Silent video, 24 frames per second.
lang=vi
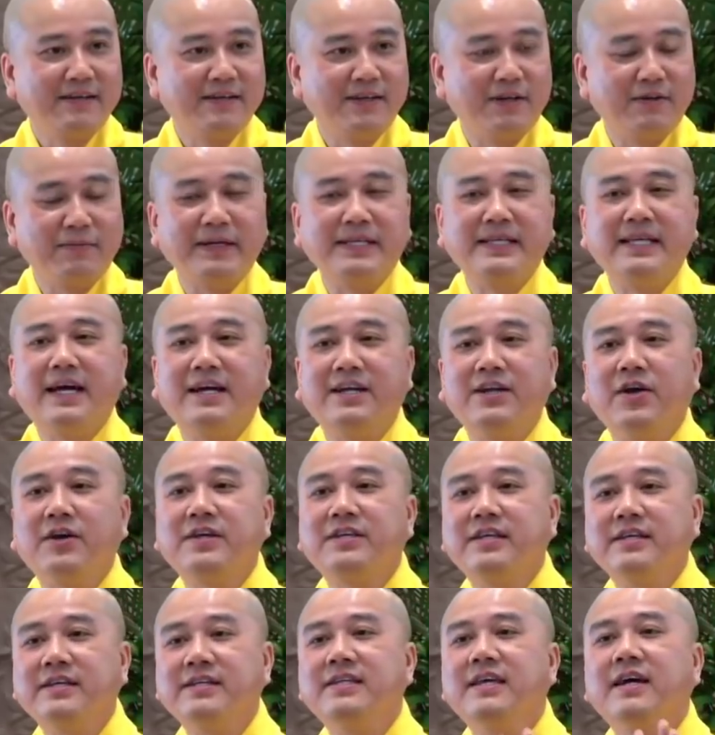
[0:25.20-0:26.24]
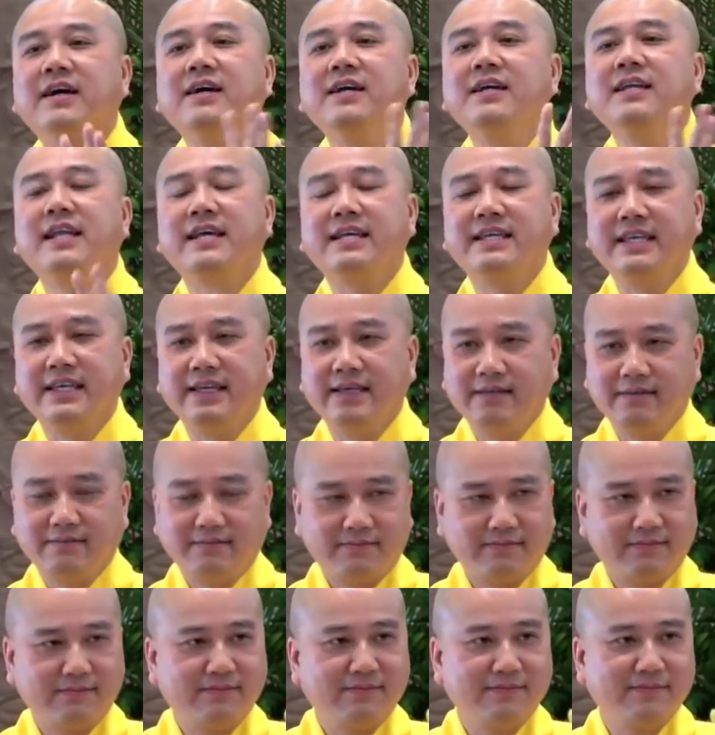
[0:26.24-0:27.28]
Rồi bây giờ nói chữ giới là gì?
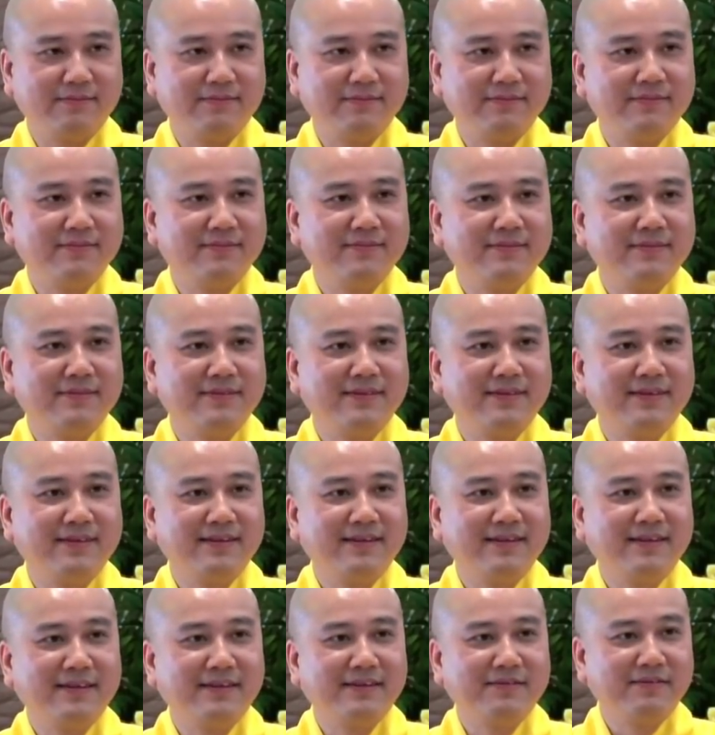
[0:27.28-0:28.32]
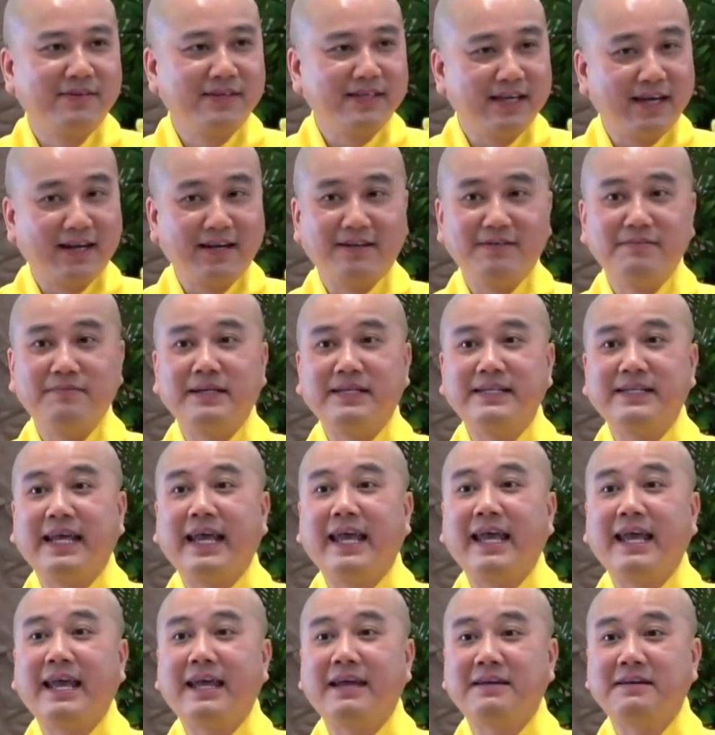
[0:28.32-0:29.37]
Bây giờ mình
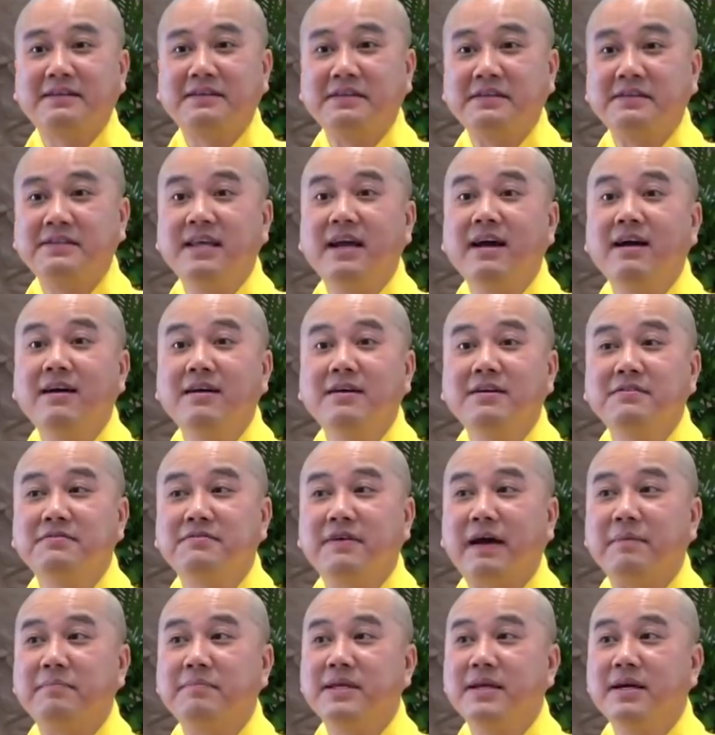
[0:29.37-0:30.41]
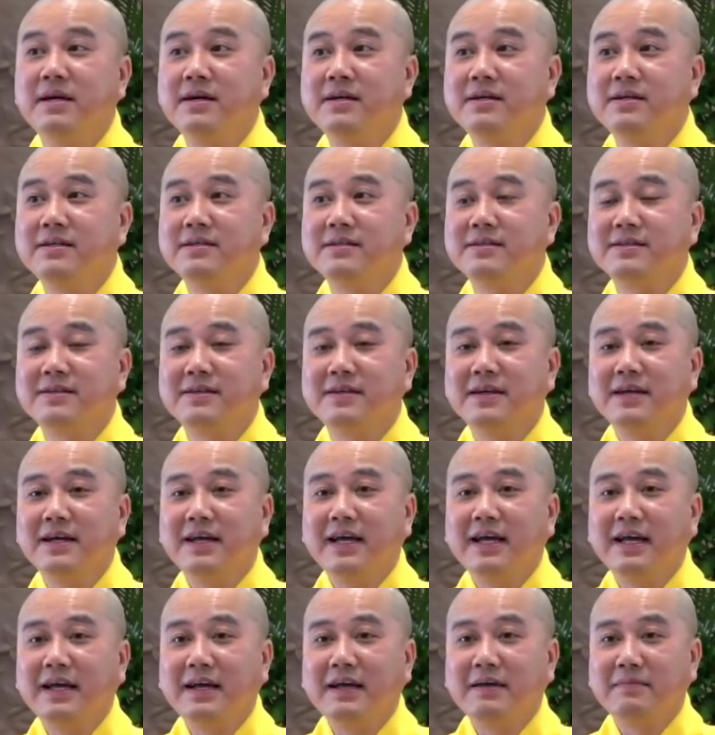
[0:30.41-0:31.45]
nghe giữ giới, phạm giới,
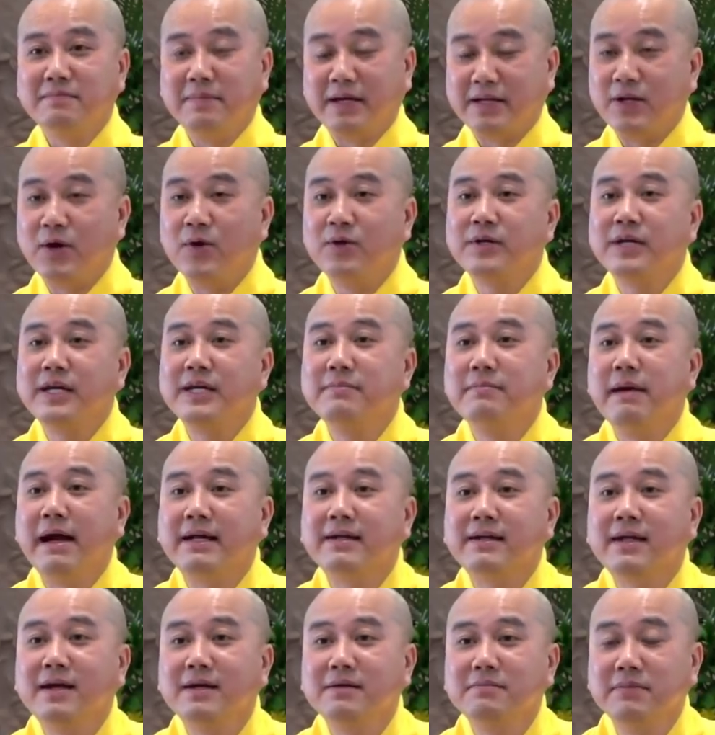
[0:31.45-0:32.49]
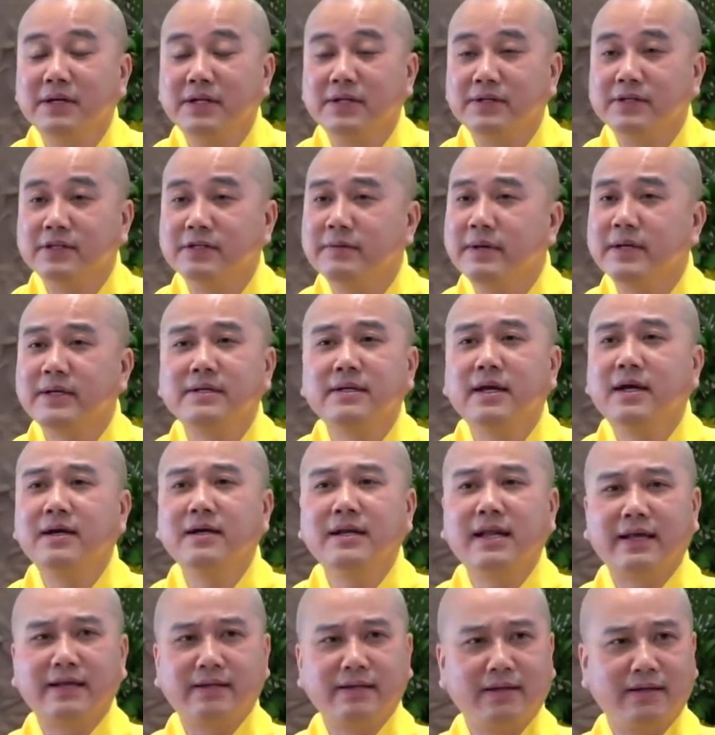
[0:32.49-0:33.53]
mà đôi khi bản thân mình chưa biết giới
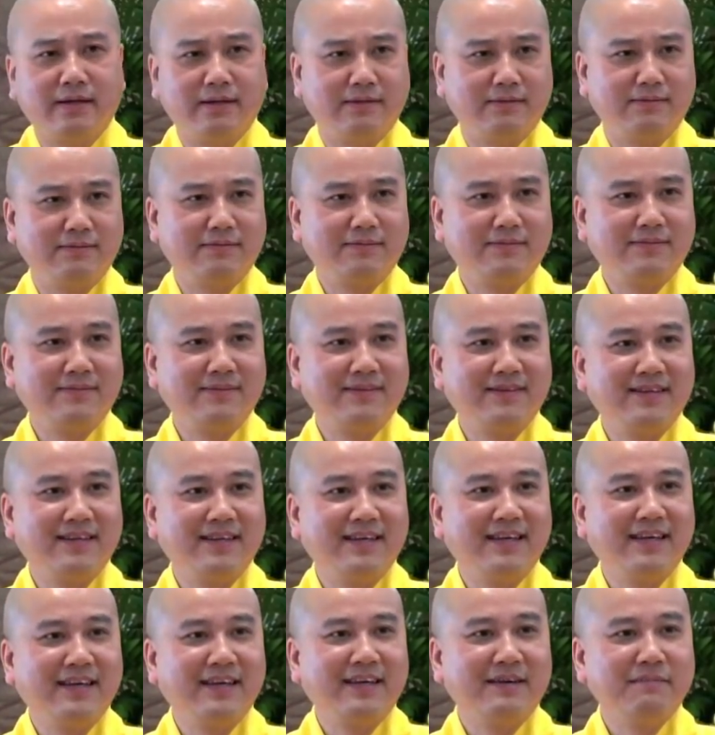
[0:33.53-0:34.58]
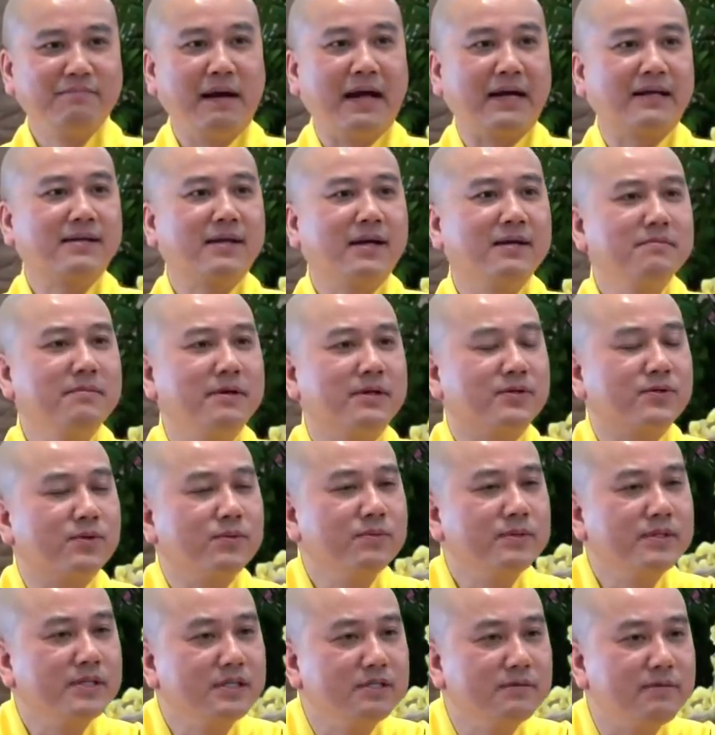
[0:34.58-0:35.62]
là gì. Bản thân mình
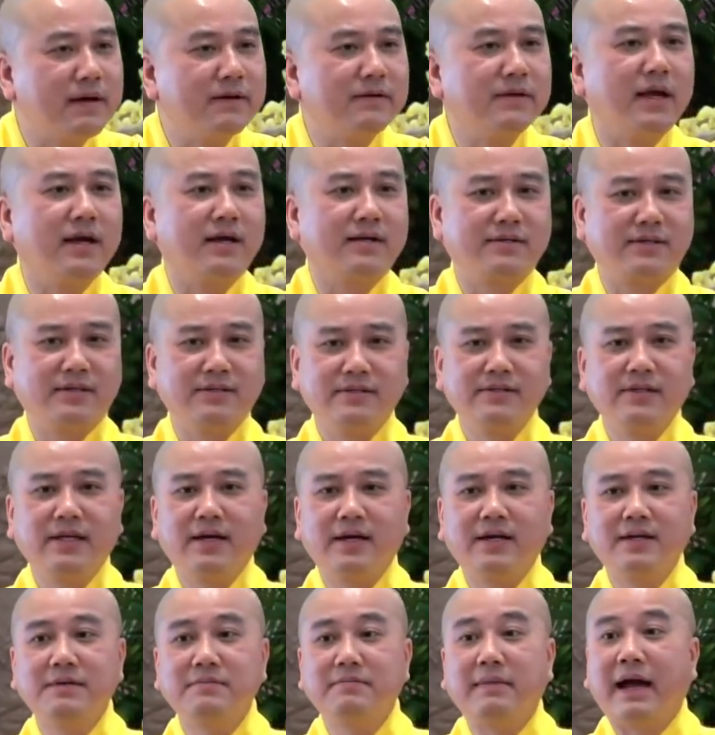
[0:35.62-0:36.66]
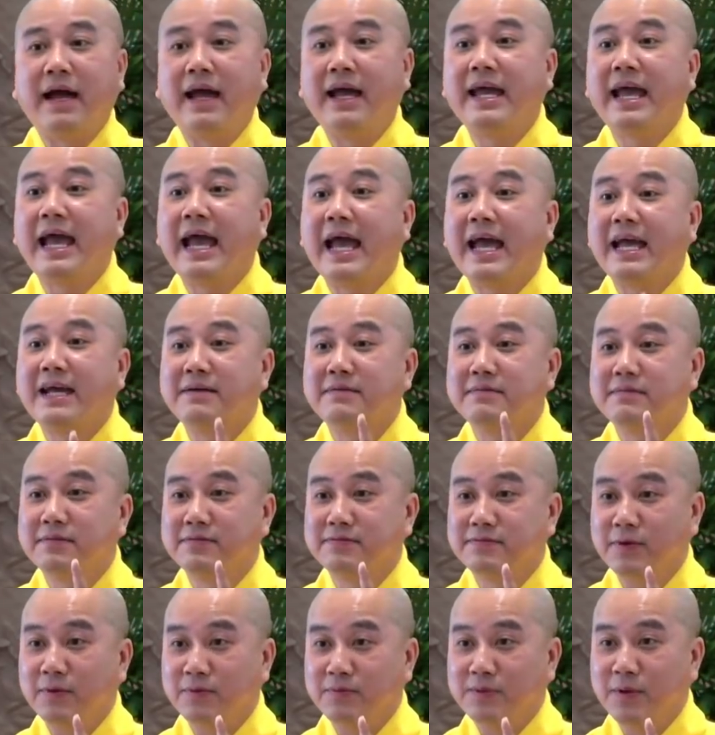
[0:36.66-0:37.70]
cũng chưa bao giờ giữ giới, mà hễ ai
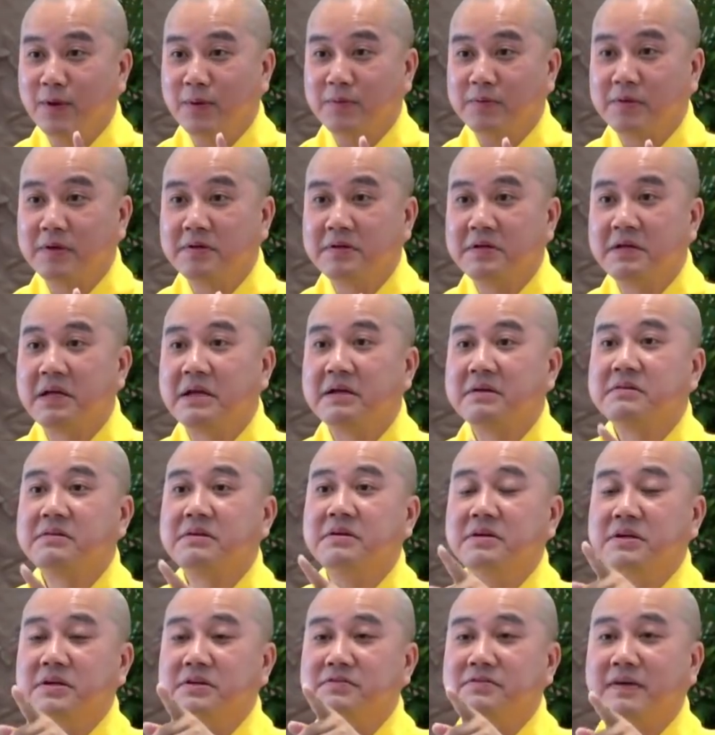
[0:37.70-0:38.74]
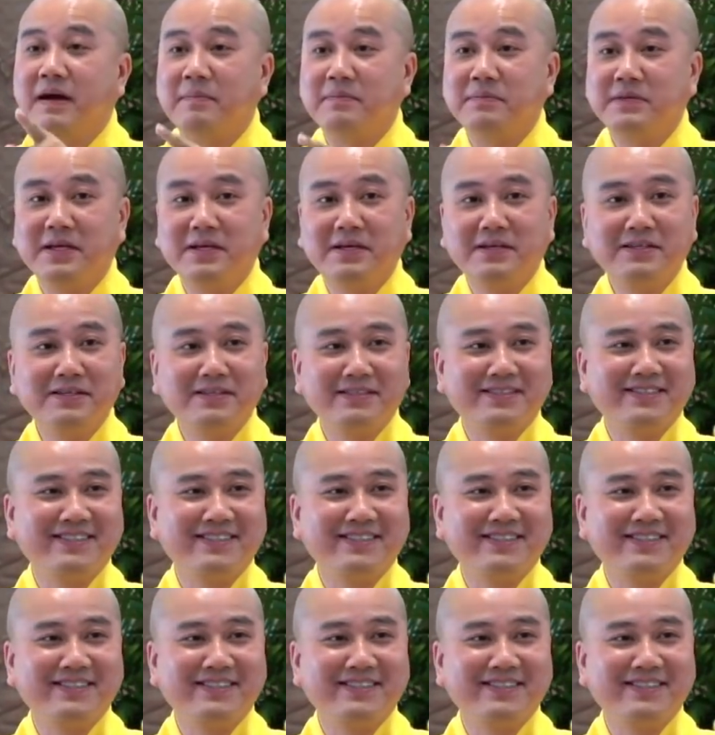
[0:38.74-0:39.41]
đụng đụng cái đó, người đó phạm giới.